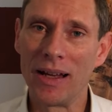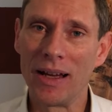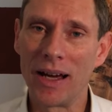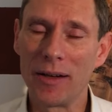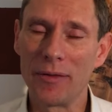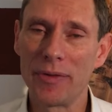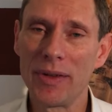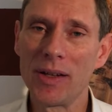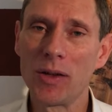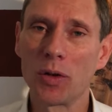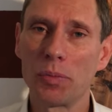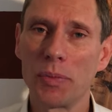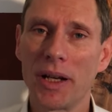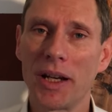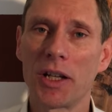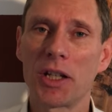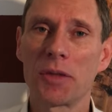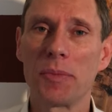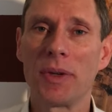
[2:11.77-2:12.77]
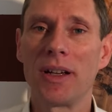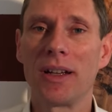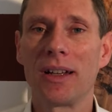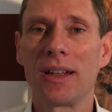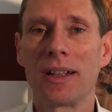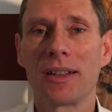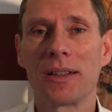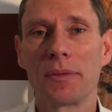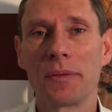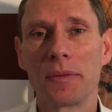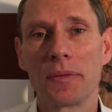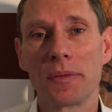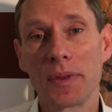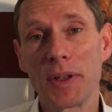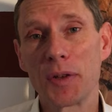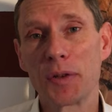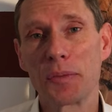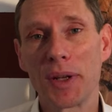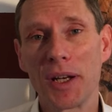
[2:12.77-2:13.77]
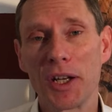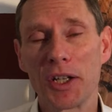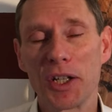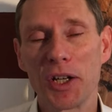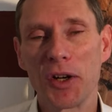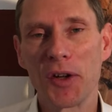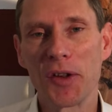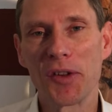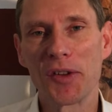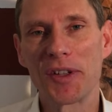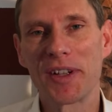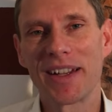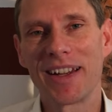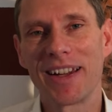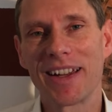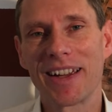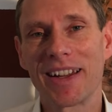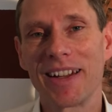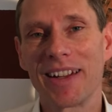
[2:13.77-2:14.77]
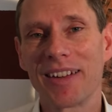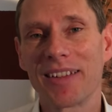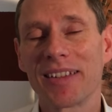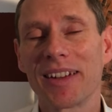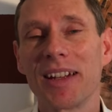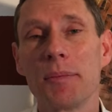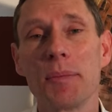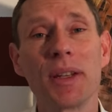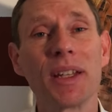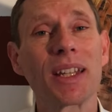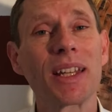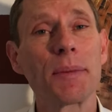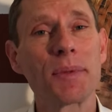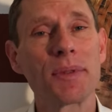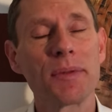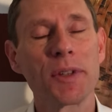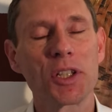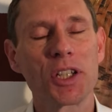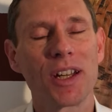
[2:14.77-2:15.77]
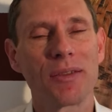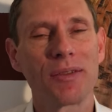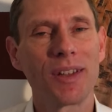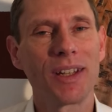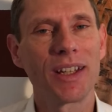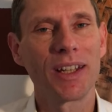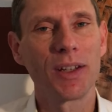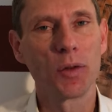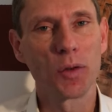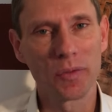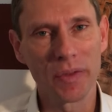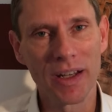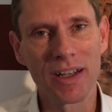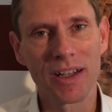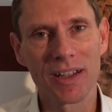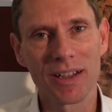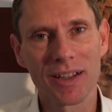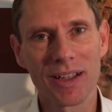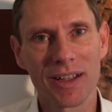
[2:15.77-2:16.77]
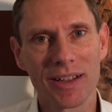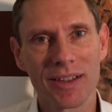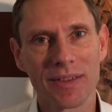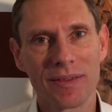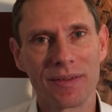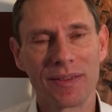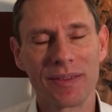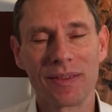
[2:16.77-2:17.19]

Ein Feelgood Manager, Feelgood Manager heutzutage ist eine betriebswirtschaftliche Notwendigkeit.